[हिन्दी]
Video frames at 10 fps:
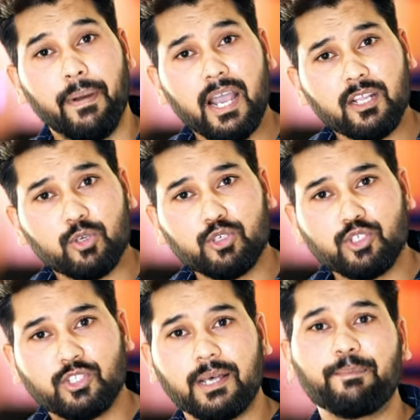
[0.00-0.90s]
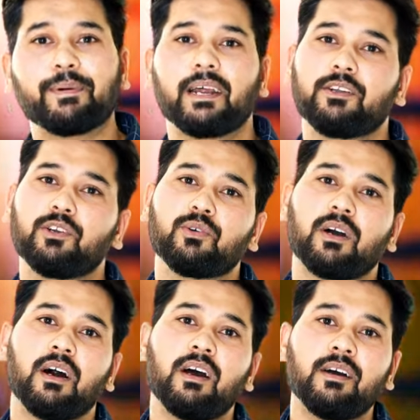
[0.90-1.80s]
मैं तो सब प्राणियों का
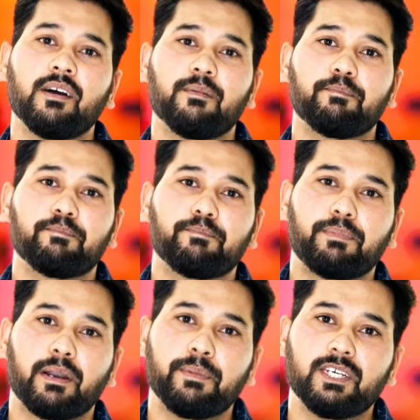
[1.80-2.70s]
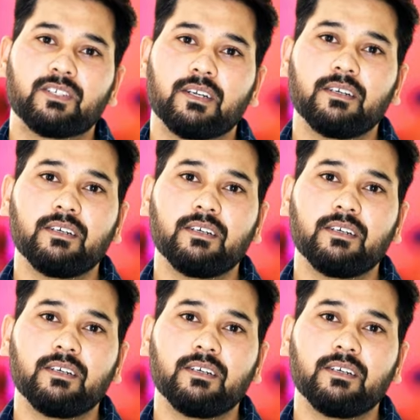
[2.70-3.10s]
परमेश्वर